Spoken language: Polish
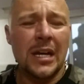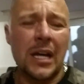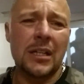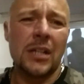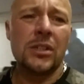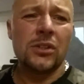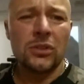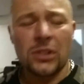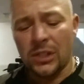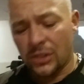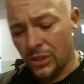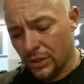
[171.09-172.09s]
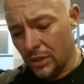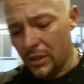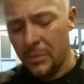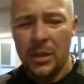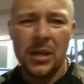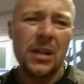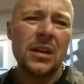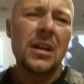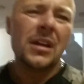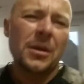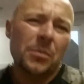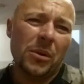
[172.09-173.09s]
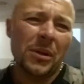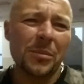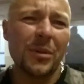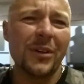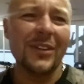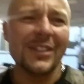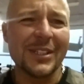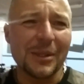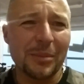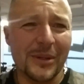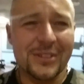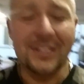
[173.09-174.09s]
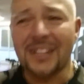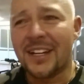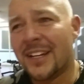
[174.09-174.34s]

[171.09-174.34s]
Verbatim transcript: a dlaczego tyle cisnąłem bo nie było więcej proste